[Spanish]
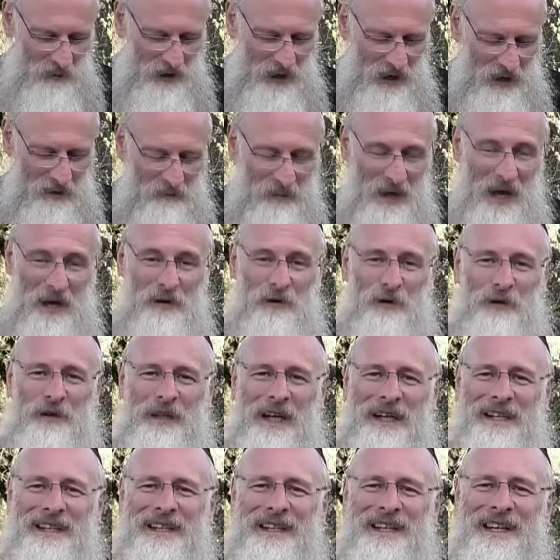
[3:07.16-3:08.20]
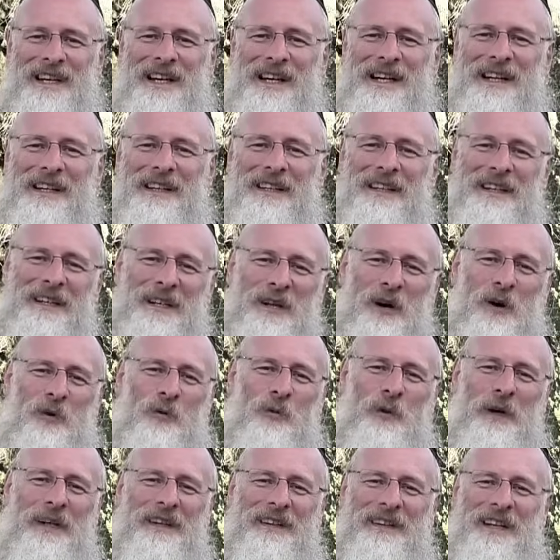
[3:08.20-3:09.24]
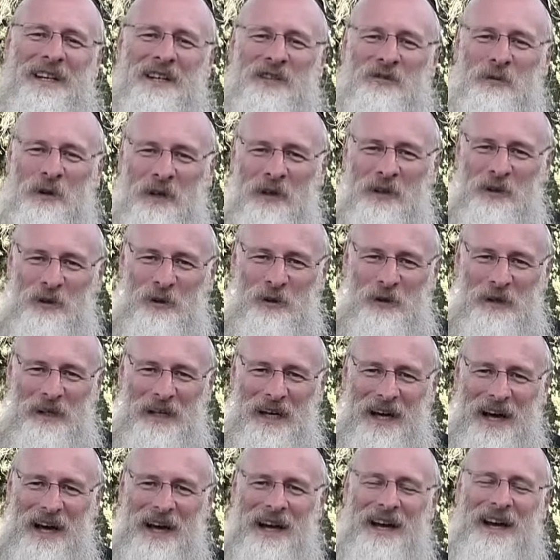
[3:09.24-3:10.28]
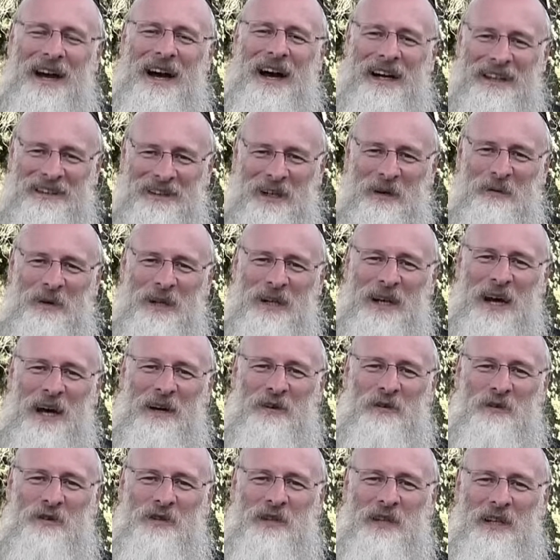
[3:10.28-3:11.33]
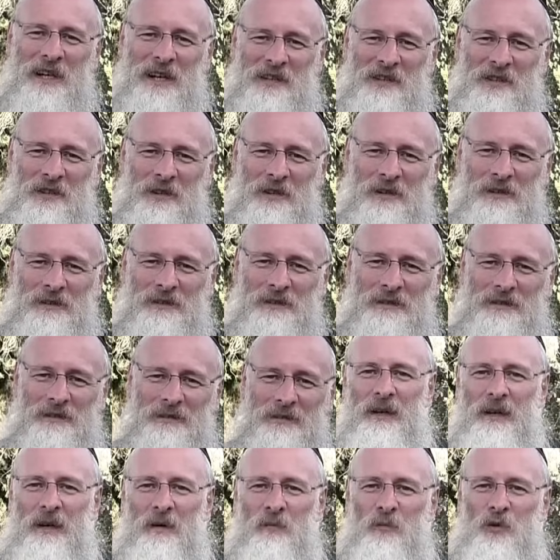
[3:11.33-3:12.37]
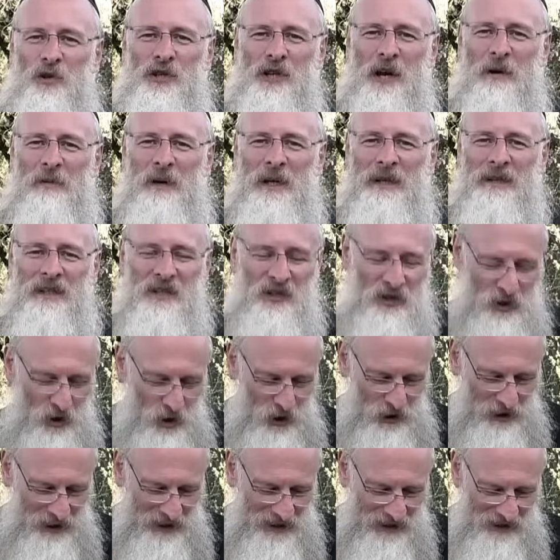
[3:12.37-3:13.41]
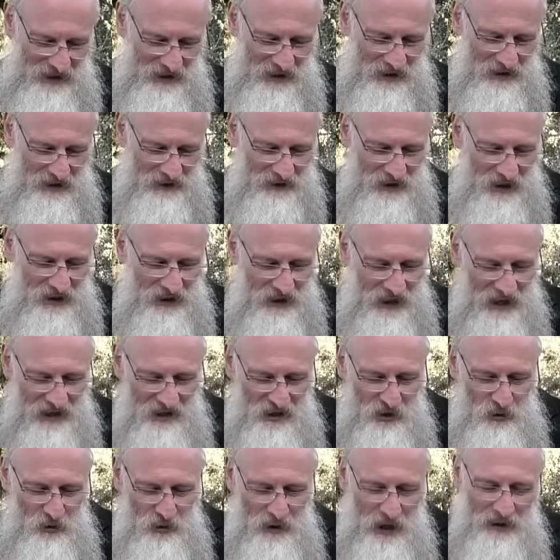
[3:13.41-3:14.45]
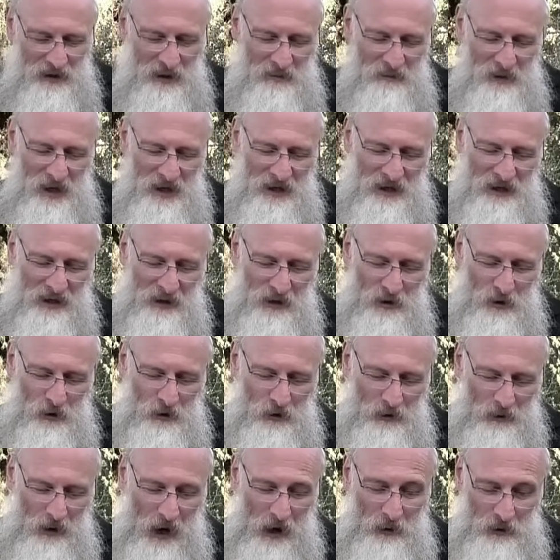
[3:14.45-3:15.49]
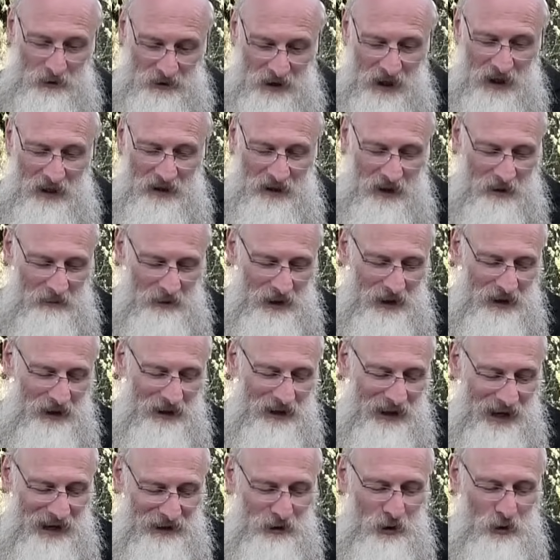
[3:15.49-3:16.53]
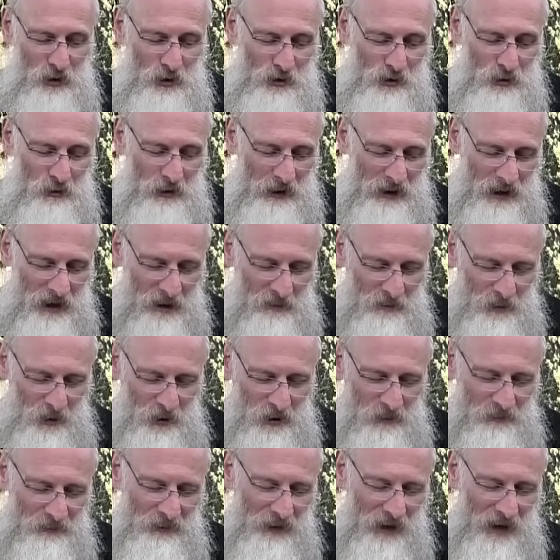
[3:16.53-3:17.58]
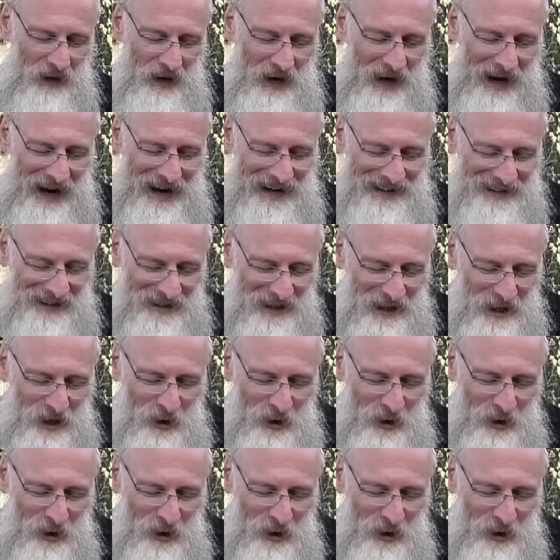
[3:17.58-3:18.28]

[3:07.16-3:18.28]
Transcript: la ha enviado Daniel y nos cuenta su historia a través de la consideración. Muchas bendiciones desde la Ciudad de México a usted, Rabí, y a todo su equipo, así